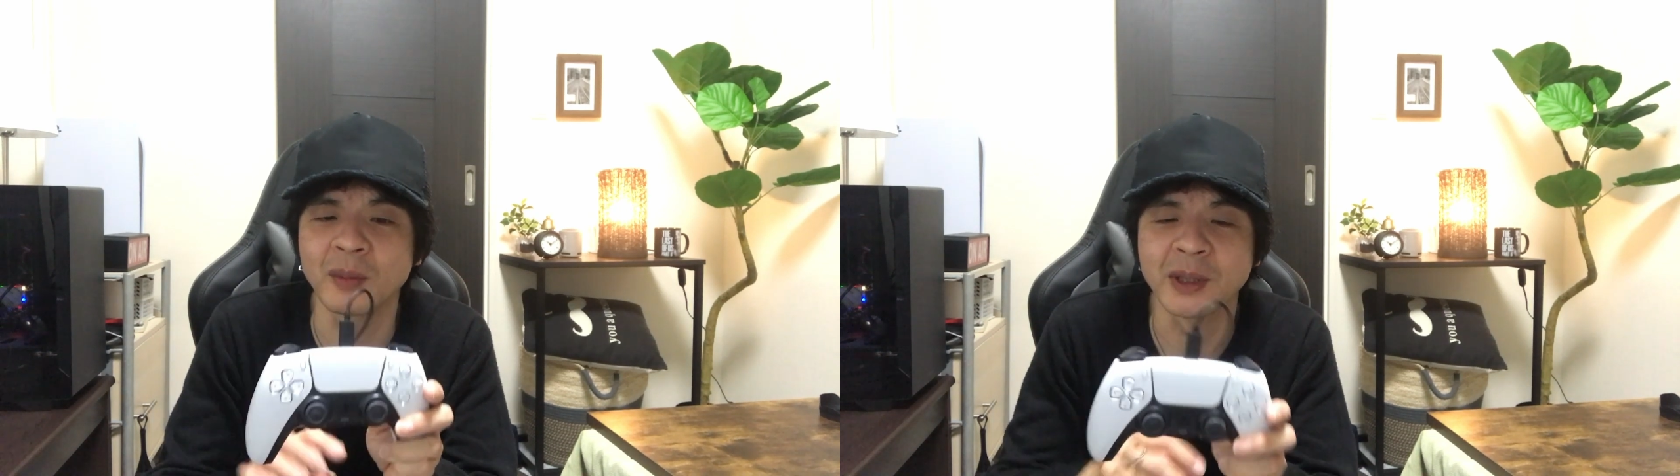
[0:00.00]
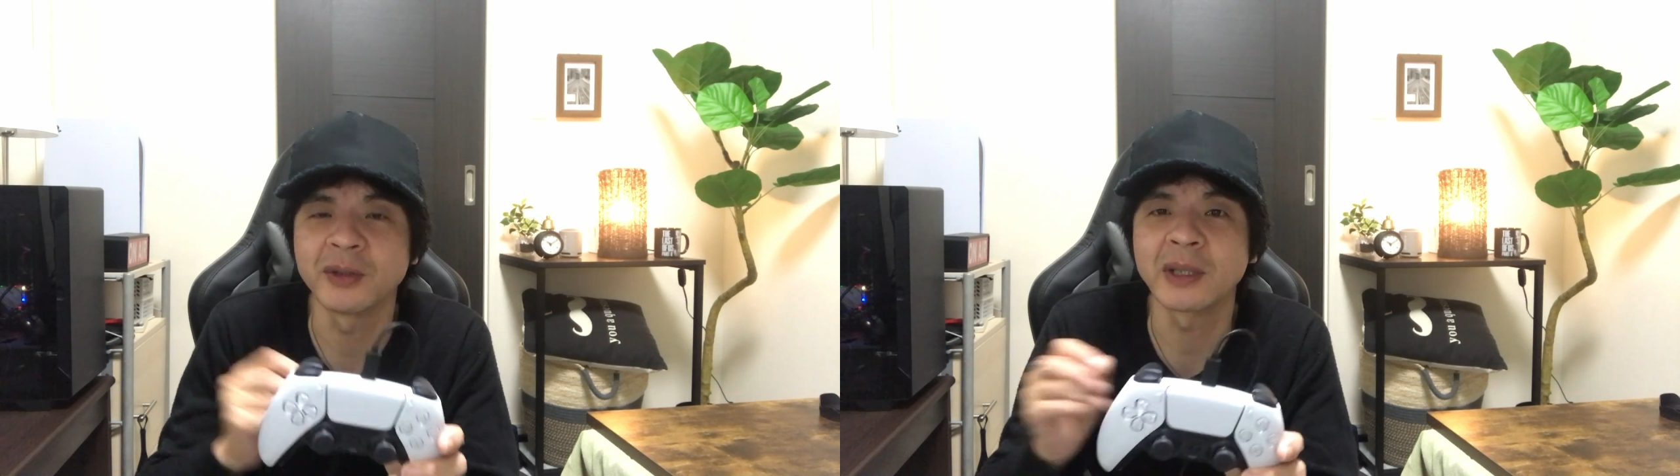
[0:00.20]

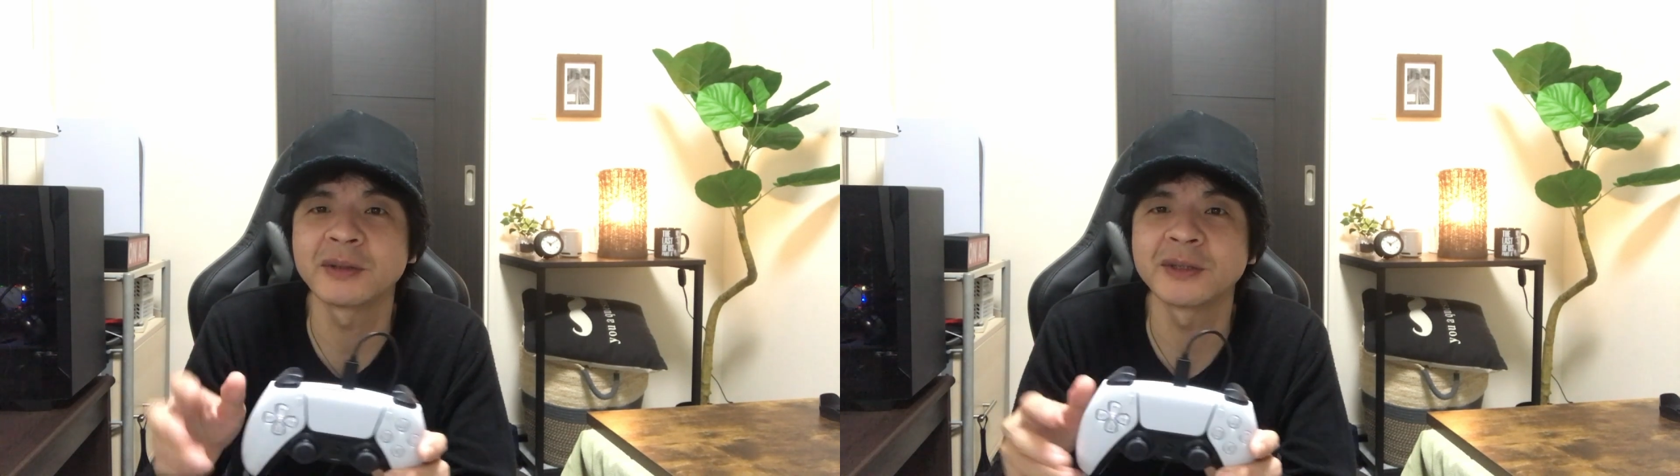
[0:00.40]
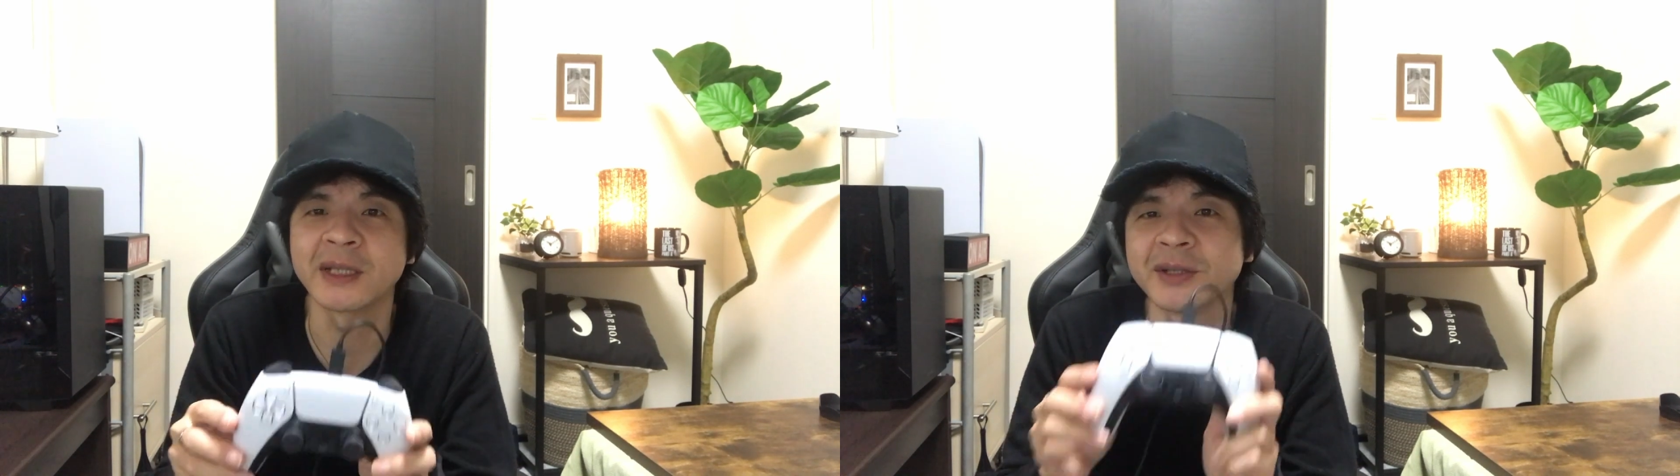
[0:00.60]
まあ、
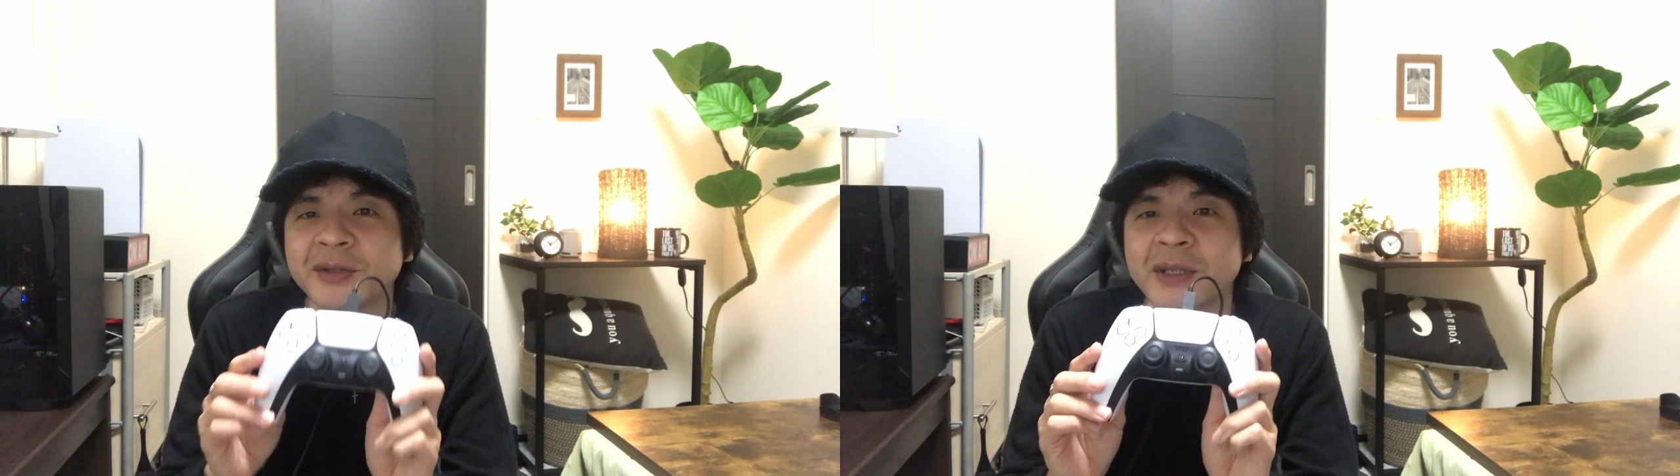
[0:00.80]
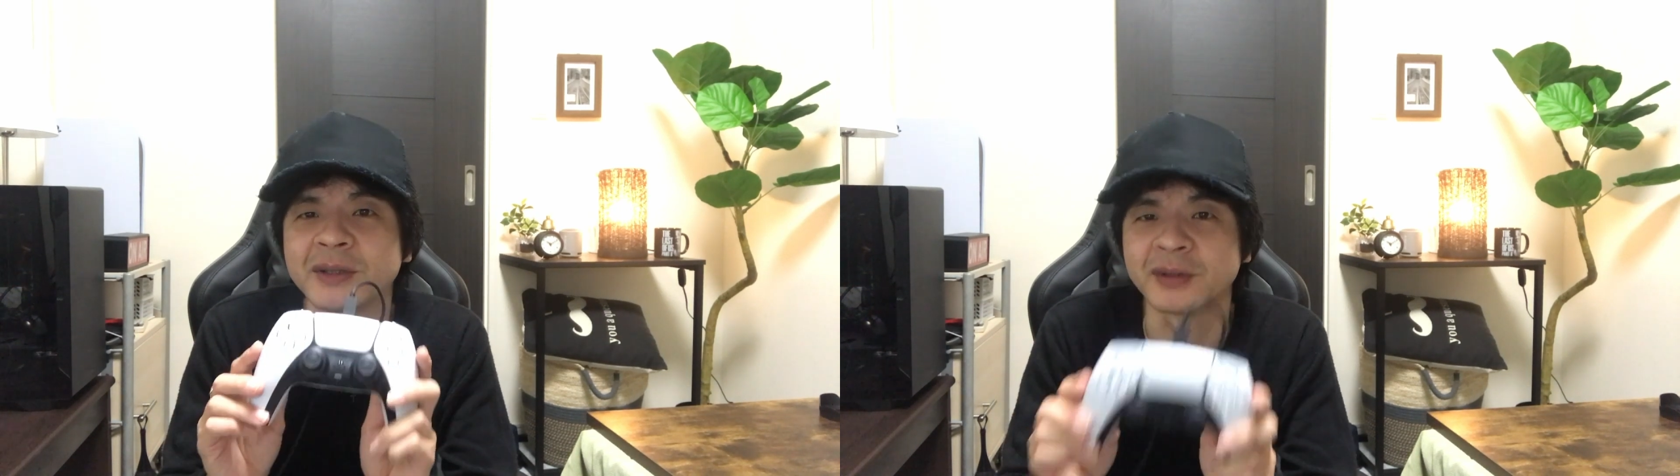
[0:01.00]

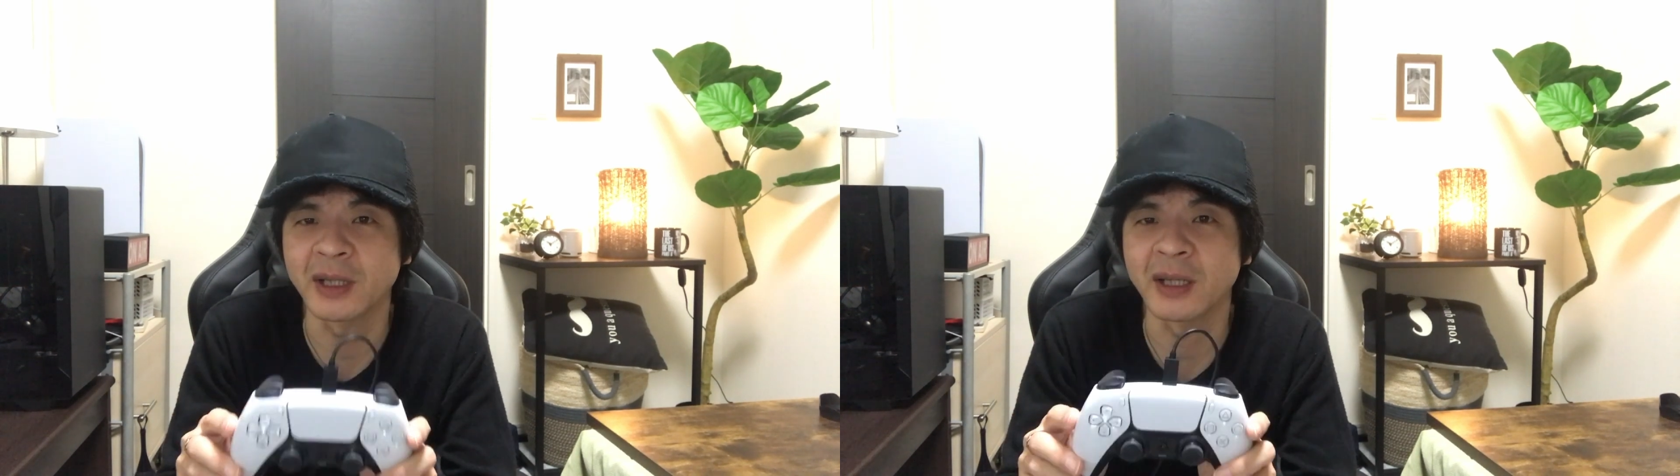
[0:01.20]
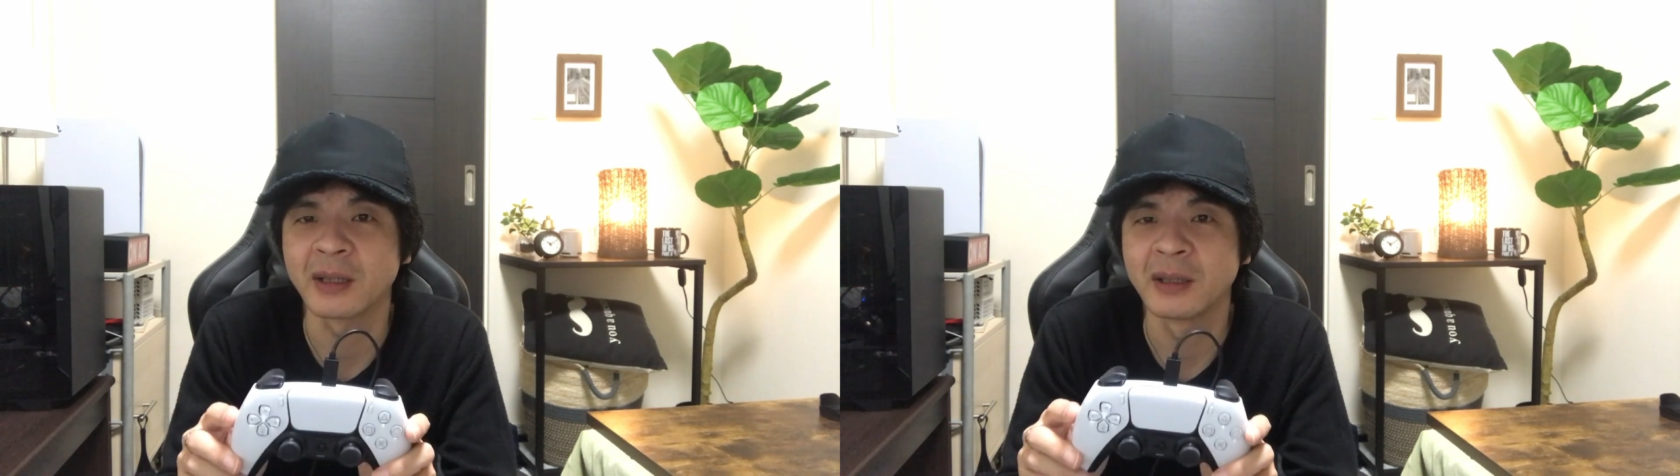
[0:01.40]
デュアルセンスです
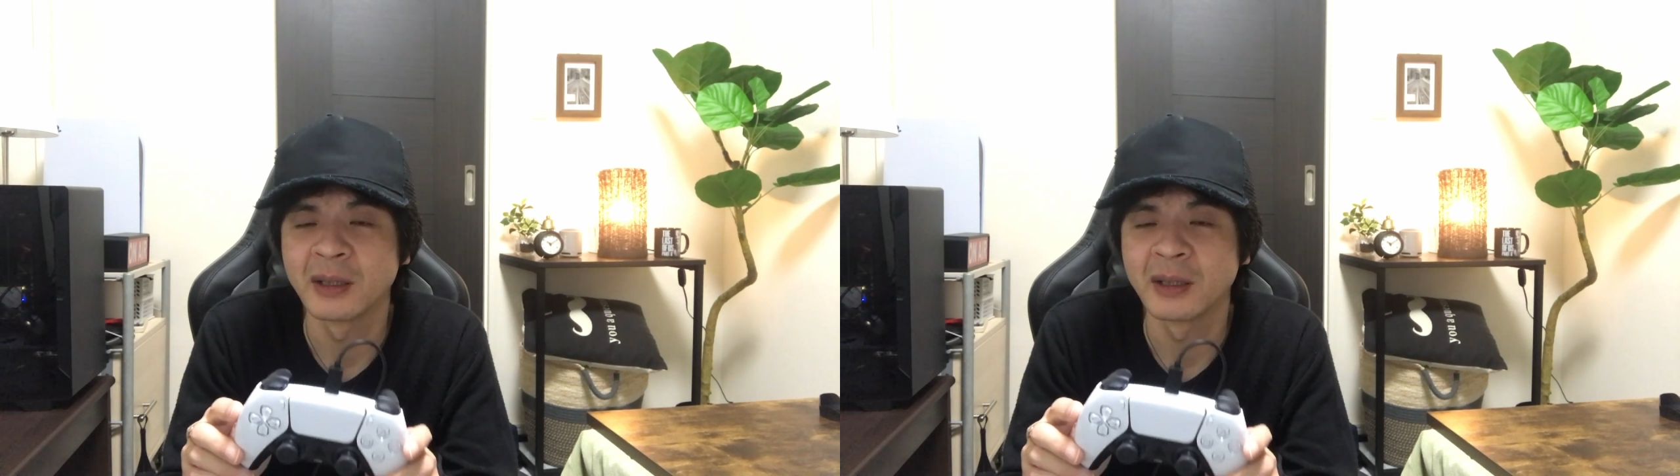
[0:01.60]
ね。